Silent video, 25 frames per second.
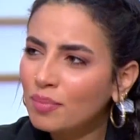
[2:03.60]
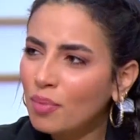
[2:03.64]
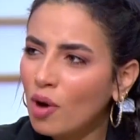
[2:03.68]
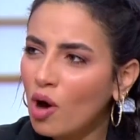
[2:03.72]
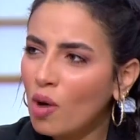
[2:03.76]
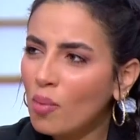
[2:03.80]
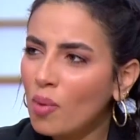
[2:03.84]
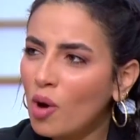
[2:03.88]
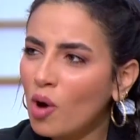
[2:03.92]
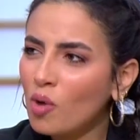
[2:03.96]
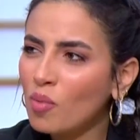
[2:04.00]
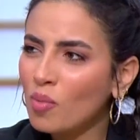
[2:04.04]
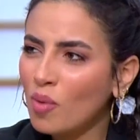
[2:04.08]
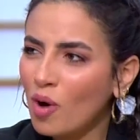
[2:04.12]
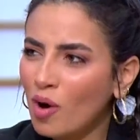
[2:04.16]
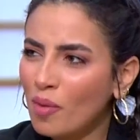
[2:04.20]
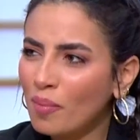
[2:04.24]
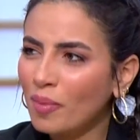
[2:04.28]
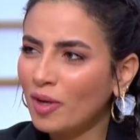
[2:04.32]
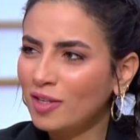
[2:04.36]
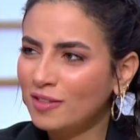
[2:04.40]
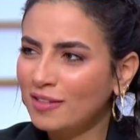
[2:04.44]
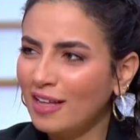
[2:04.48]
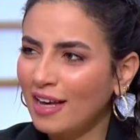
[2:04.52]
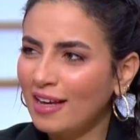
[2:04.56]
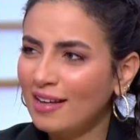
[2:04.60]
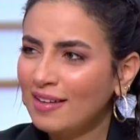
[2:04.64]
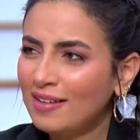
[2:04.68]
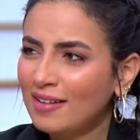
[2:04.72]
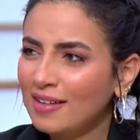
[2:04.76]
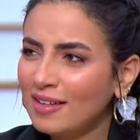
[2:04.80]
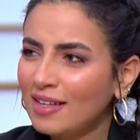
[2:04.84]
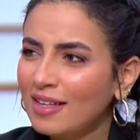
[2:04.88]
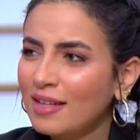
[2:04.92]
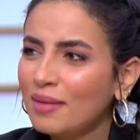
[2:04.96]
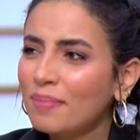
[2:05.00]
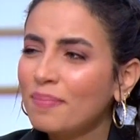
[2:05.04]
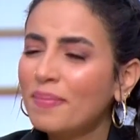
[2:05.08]
بابا وماما ده ده
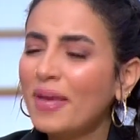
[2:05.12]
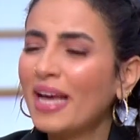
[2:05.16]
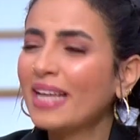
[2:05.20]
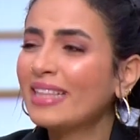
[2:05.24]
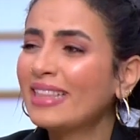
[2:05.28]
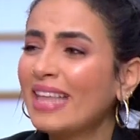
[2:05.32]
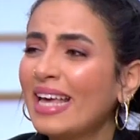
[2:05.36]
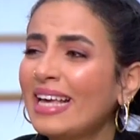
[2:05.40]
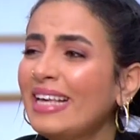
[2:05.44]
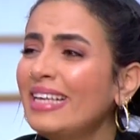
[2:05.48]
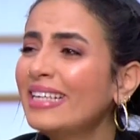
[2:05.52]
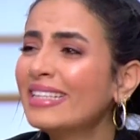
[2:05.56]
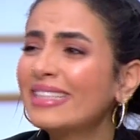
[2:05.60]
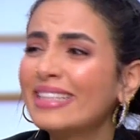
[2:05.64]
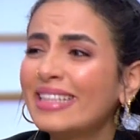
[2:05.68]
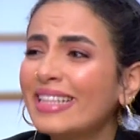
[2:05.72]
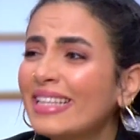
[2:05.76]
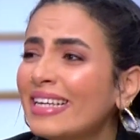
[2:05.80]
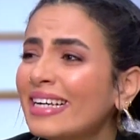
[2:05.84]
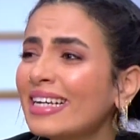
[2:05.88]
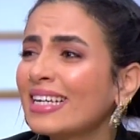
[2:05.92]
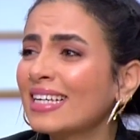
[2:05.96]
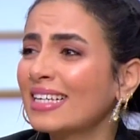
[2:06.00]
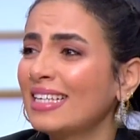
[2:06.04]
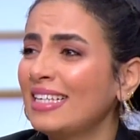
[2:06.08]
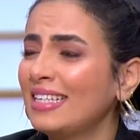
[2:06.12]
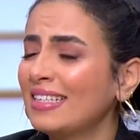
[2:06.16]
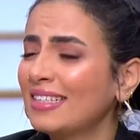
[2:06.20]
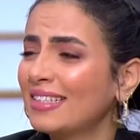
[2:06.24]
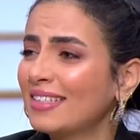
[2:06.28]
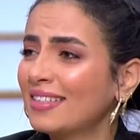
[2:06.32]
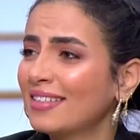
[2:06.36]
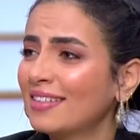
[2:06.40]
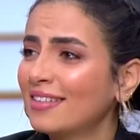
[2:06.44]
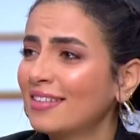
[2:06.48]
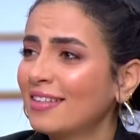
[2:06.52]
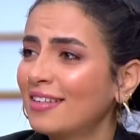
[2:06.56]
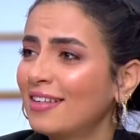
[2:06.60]
مش حلو محتاج يتلغي
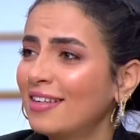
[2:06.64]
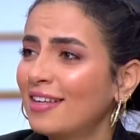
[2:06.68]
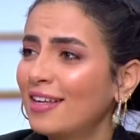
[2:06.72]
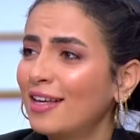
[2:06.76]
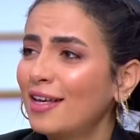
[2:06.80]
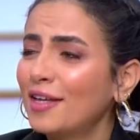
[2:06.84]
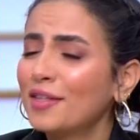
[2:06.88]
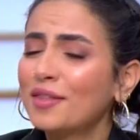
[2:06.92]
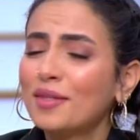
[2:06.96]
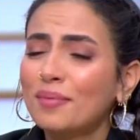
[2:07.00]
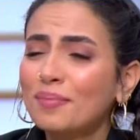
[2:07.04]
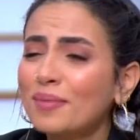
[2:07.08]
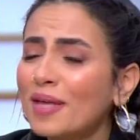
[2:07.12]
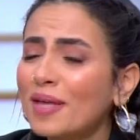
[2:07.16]
انت ما